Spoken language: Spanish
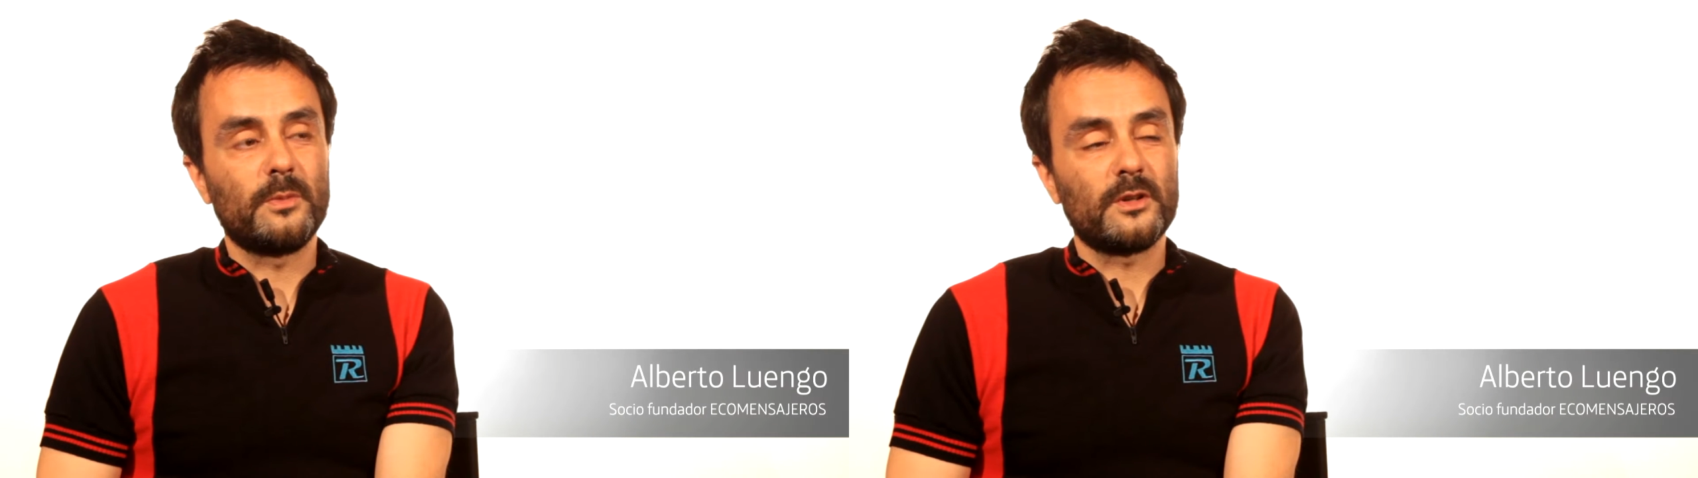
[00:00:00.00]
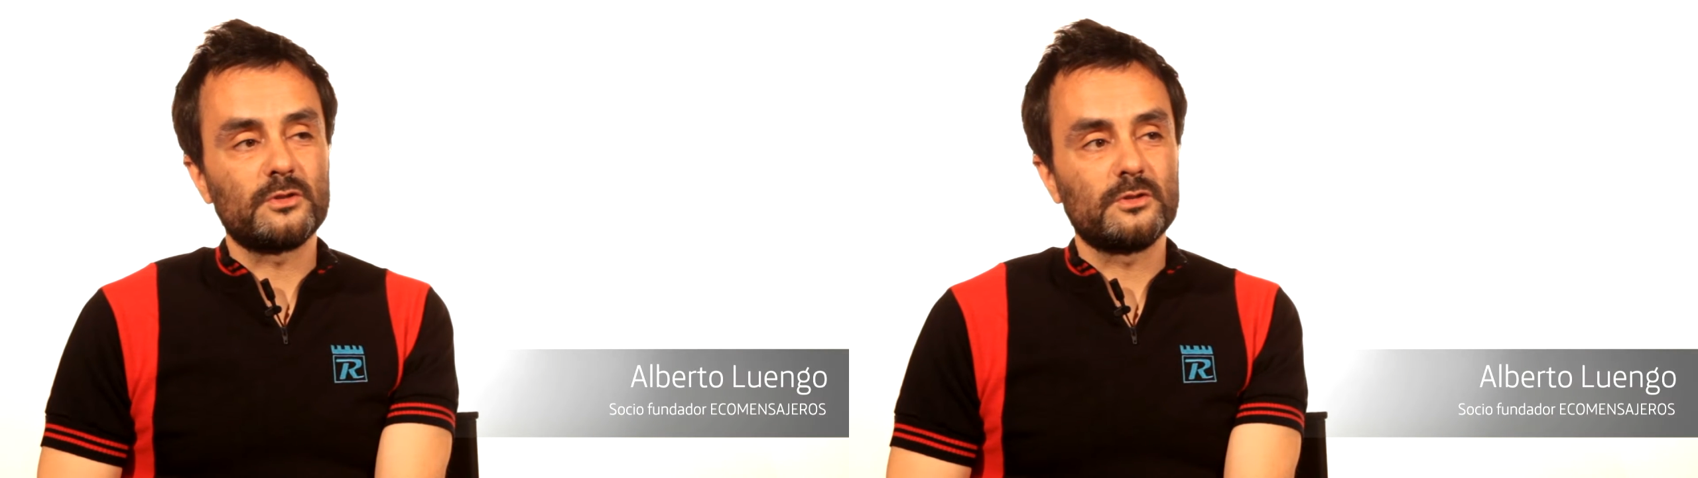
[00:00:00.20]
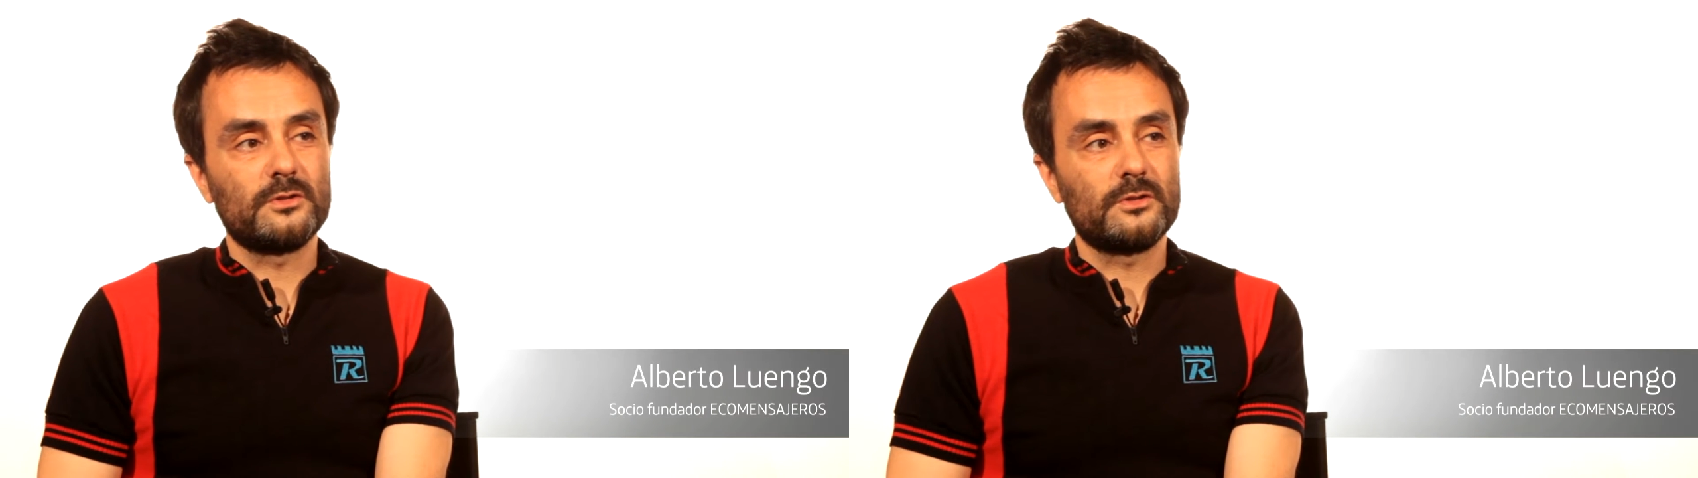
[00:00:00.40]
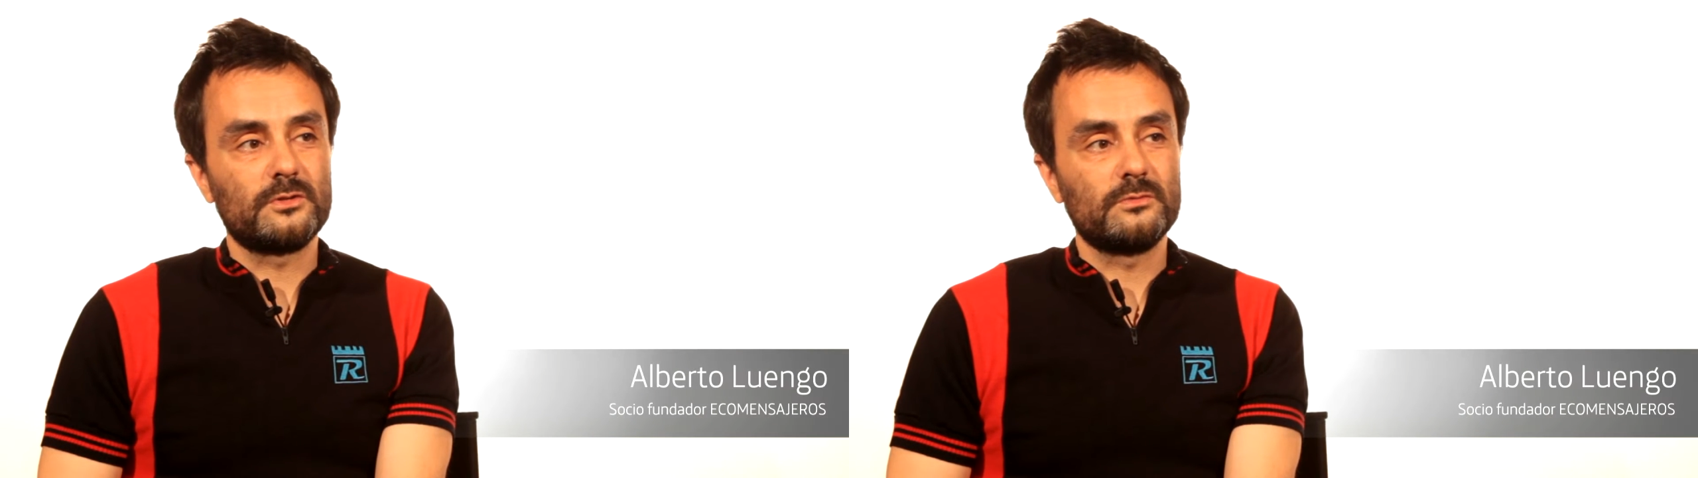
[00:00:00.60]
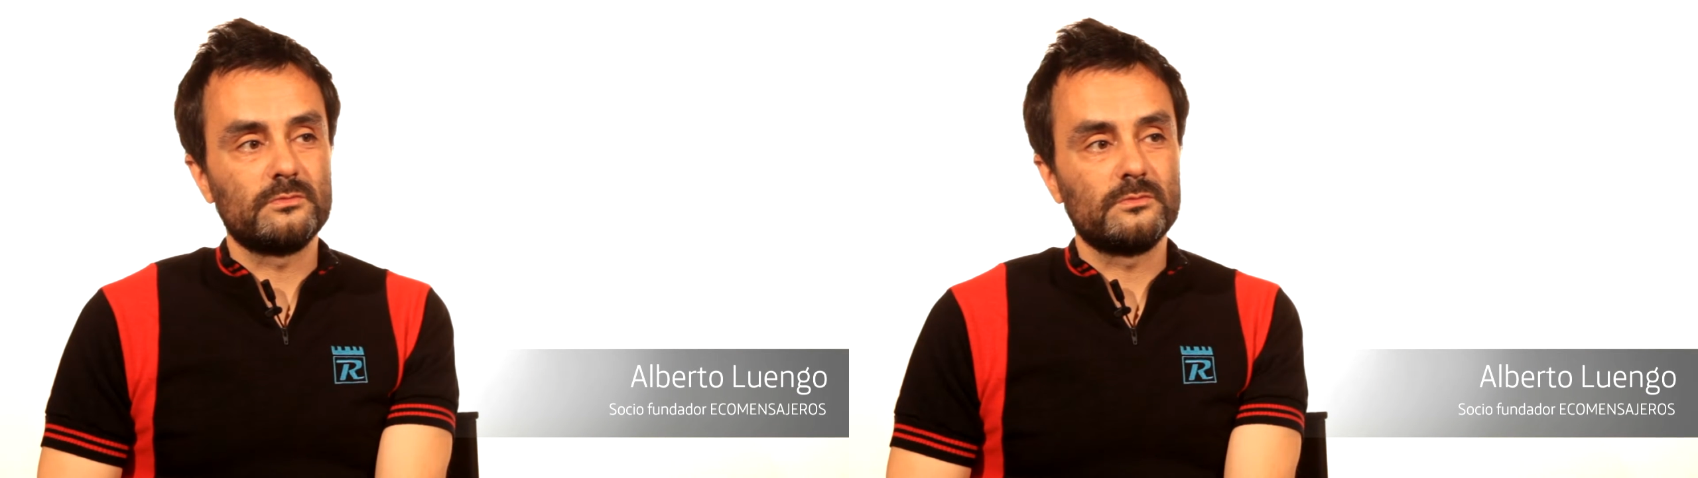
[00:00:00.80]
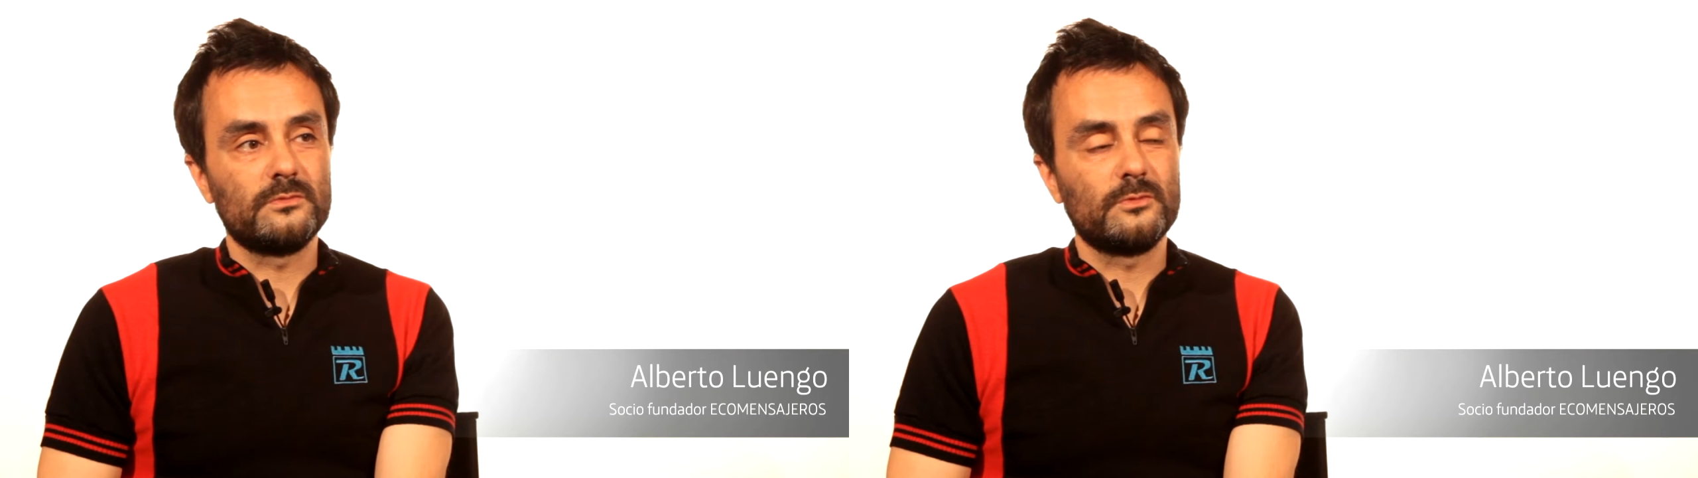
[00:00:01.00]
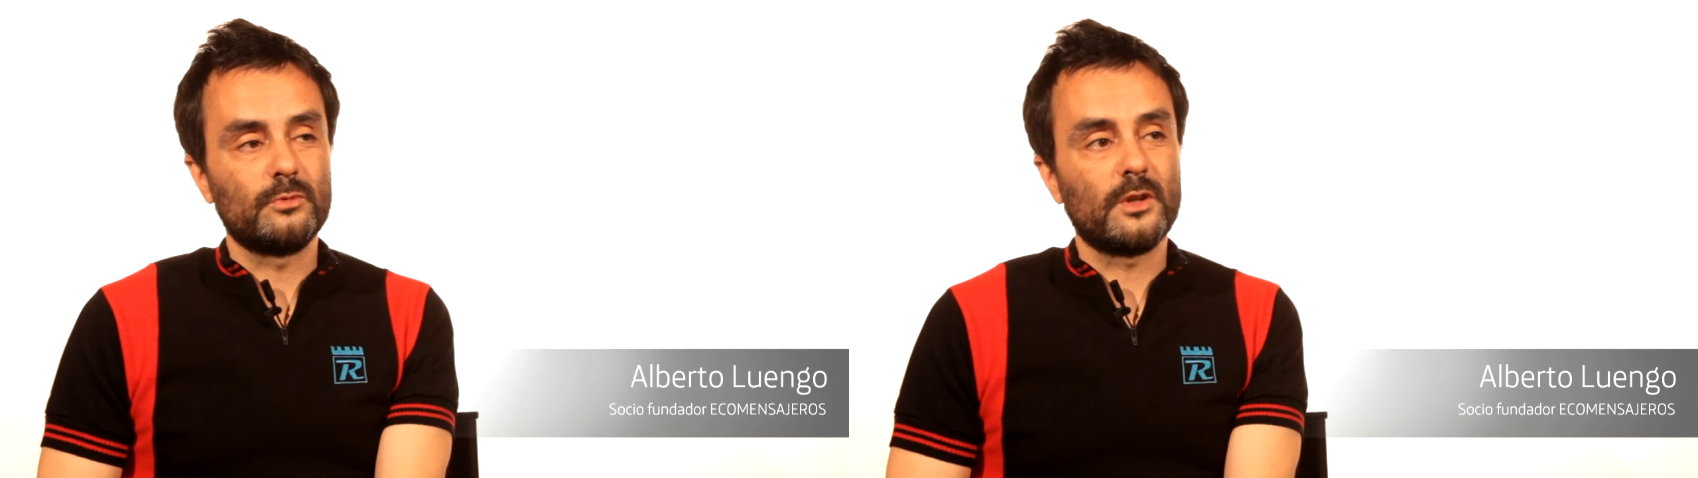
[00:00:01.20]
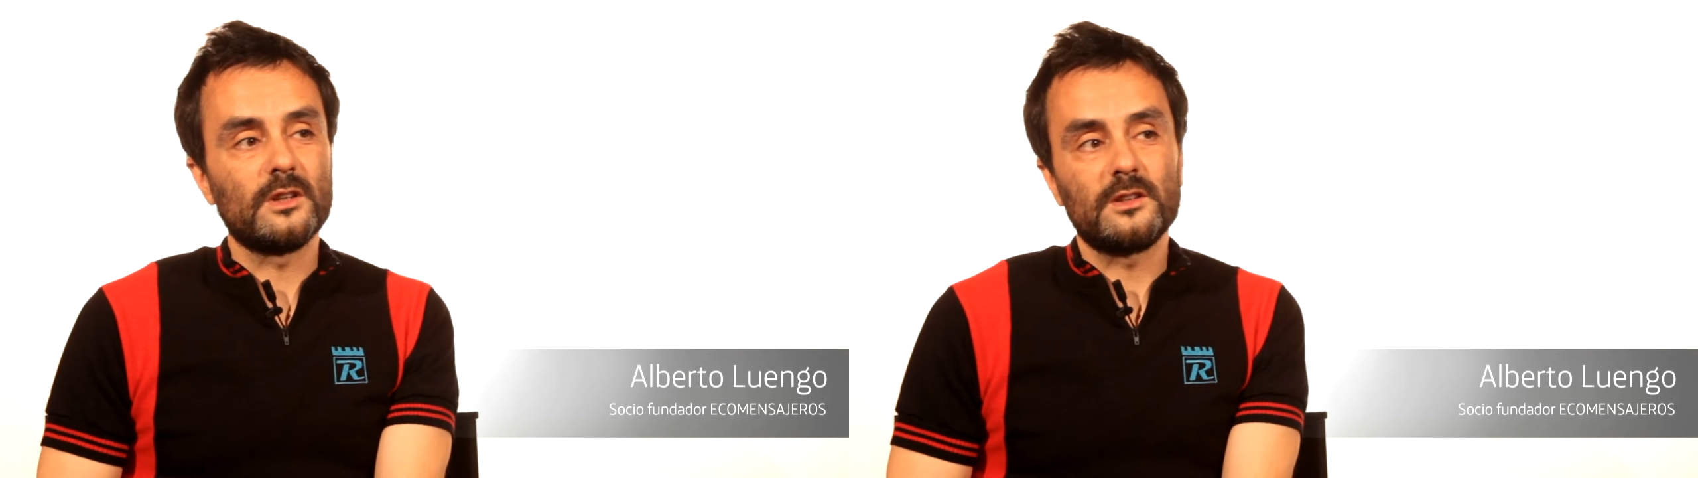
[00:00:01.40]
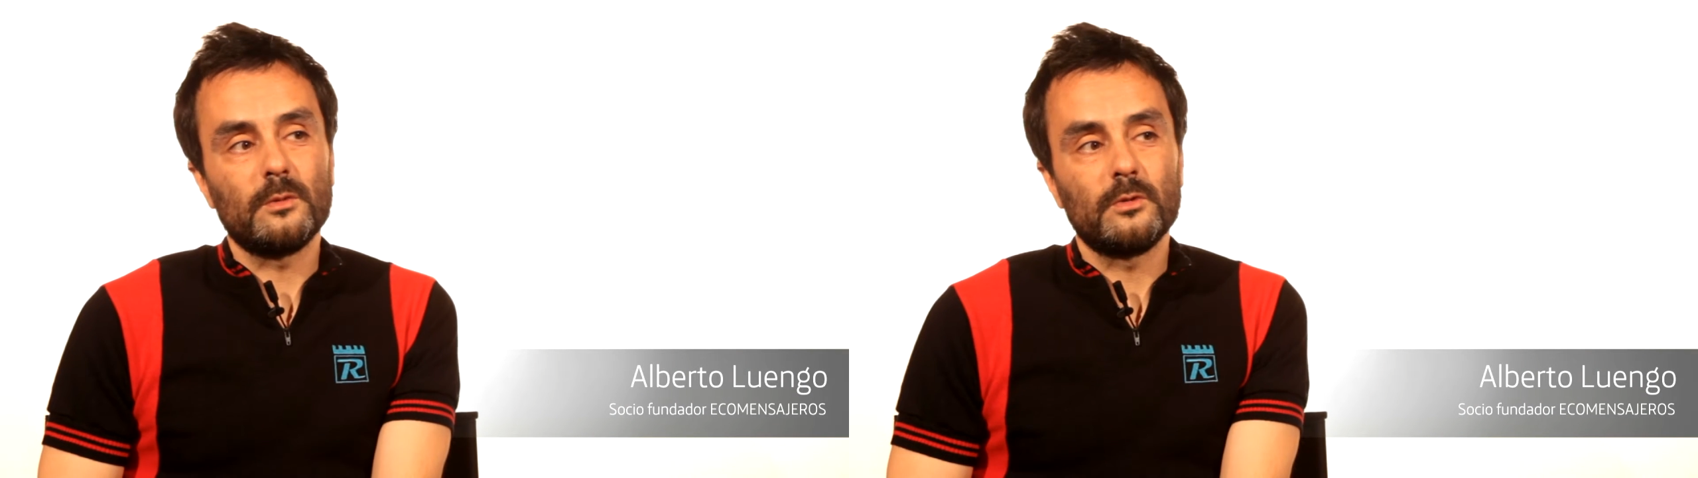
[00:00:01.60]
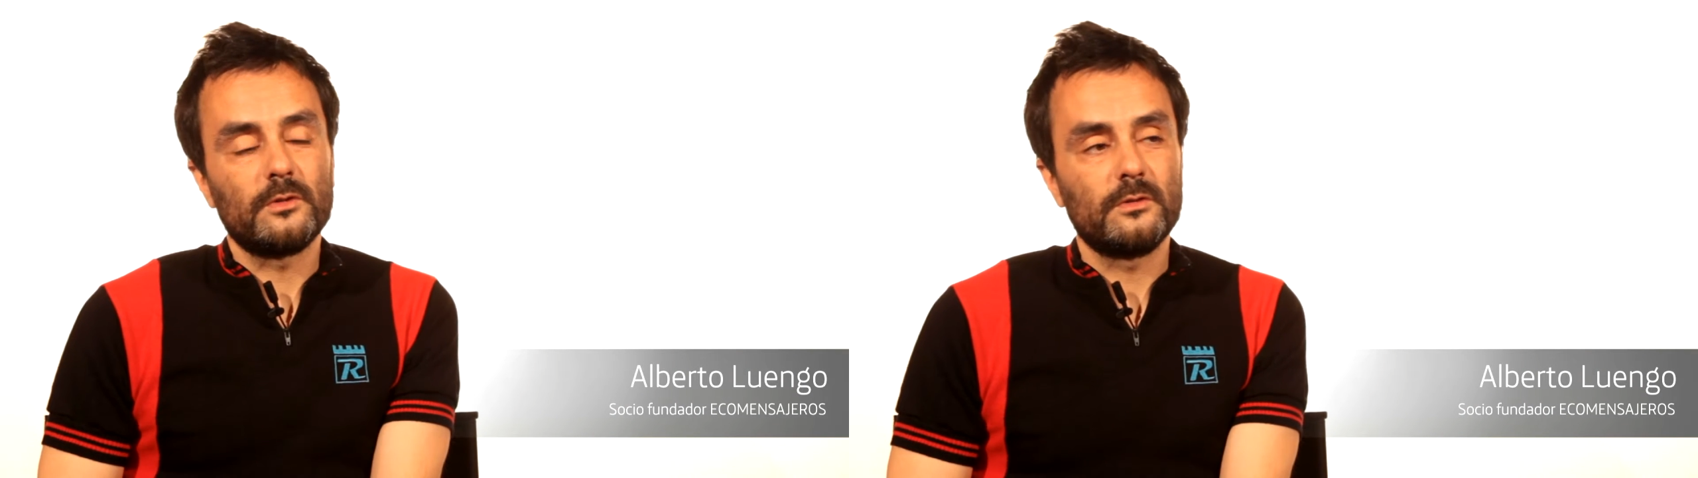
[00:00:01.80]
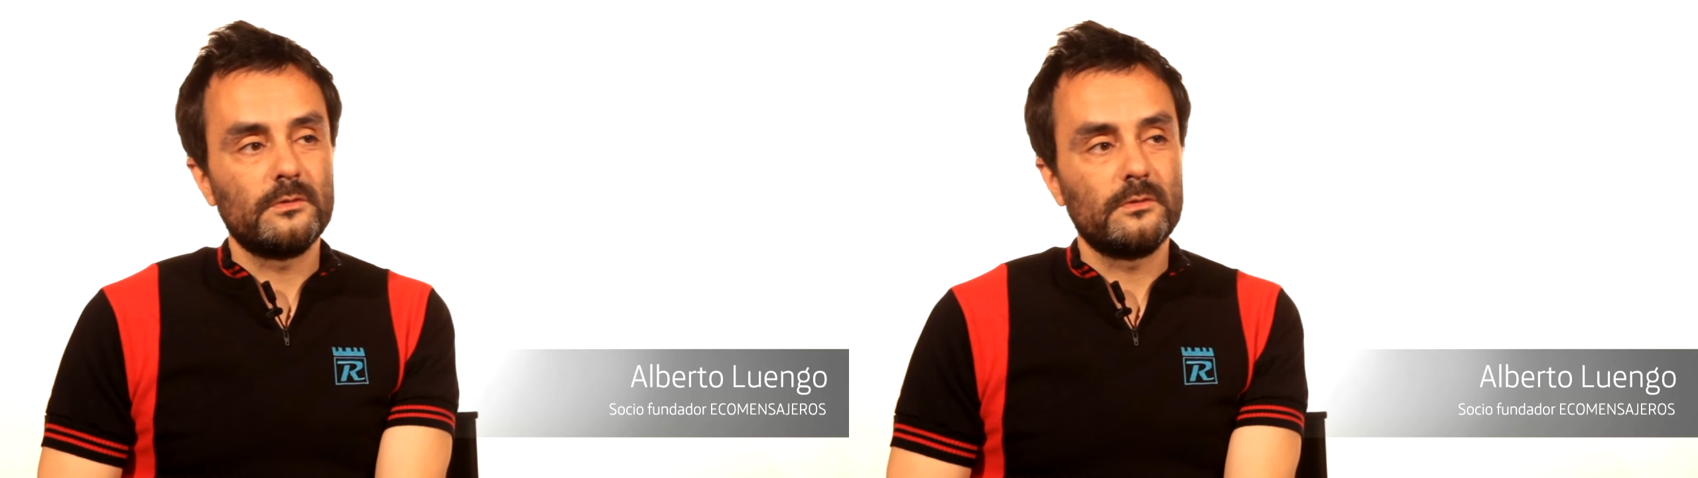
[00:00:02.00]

para nosotros un, altavoz